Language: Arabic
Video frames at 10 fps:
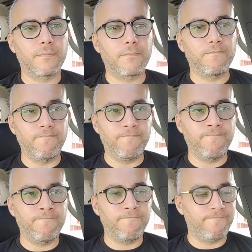
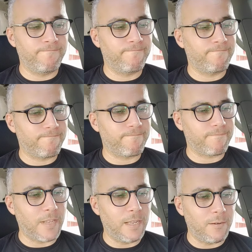امم
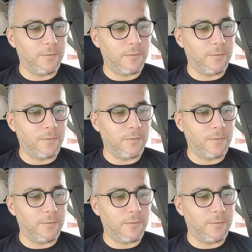حلو